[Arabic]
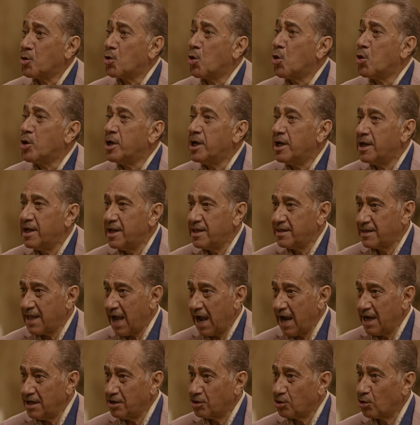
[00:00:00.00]
كل اللي انت
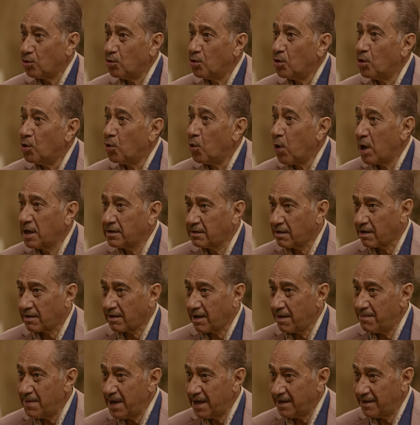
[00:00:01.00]
عايزه واكتر
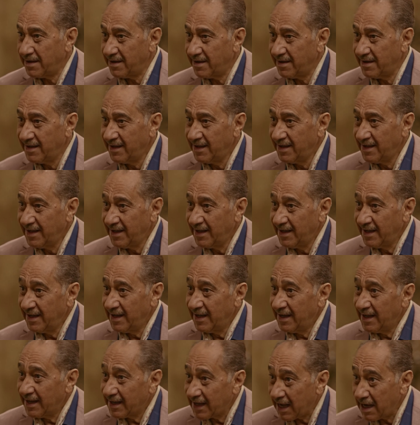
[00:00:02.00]
كمان
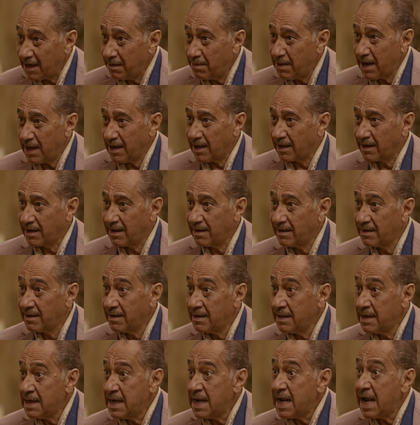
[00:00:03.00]
خلي بالك
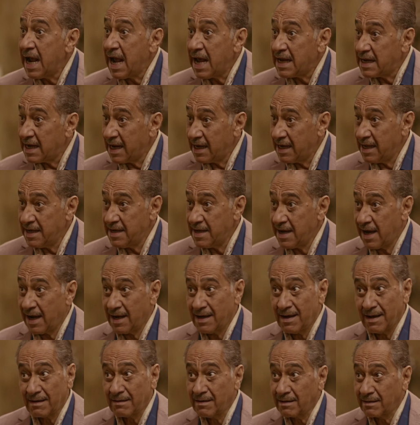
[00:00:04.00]
أنا ليا
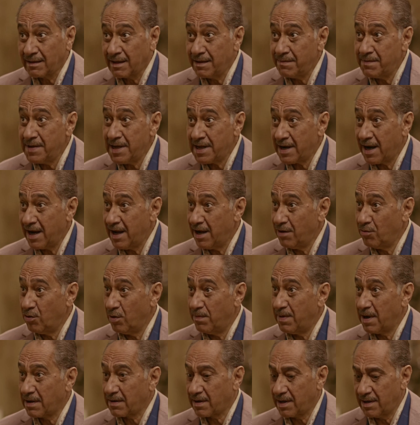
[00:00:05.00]
علاقات كبيرة قوي
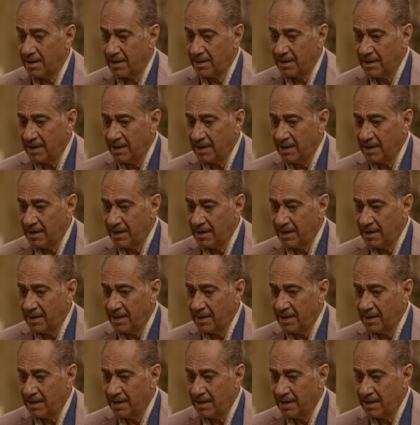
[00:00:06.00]
بره